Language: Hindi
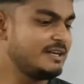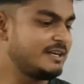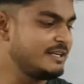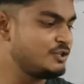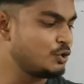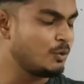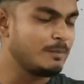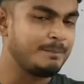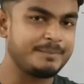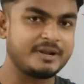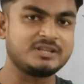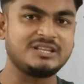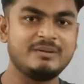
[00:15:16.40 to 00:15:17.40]
कि जो
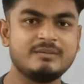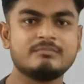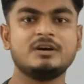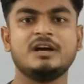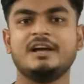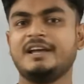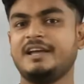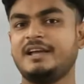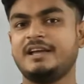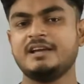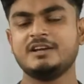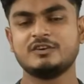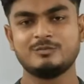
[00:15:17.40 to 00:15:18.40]
प्रतिबिंब है
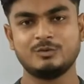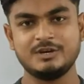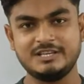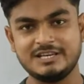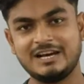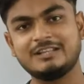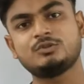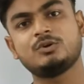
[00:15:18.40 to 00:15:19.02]
वो या